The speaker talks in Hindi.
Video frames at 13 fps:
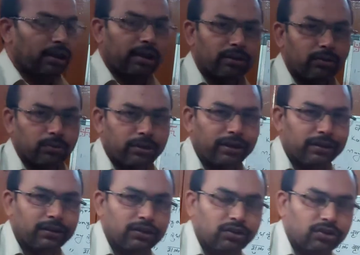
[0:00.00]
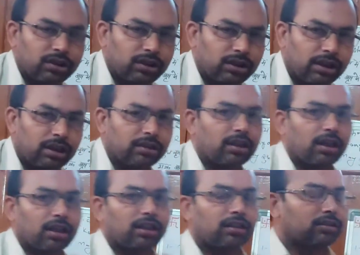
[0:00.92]
रहे हैं तो धन की स्थिति है
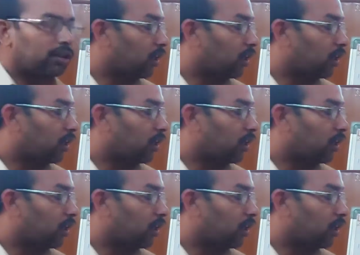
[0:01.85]
धन